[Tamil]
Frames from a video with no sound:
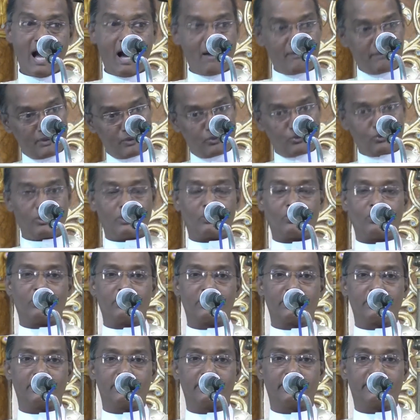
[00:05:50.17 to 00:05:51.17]
அவர்
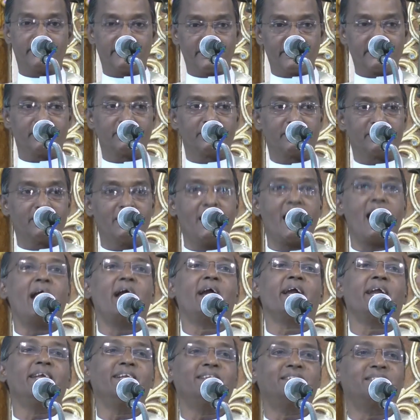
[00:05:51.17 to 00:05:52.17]
உங்களோடு இருந்து
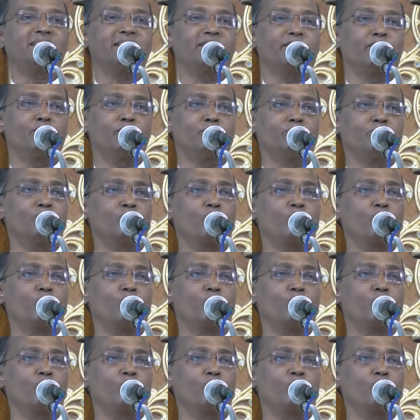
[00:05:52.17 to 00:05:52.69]
அனைத்தையும்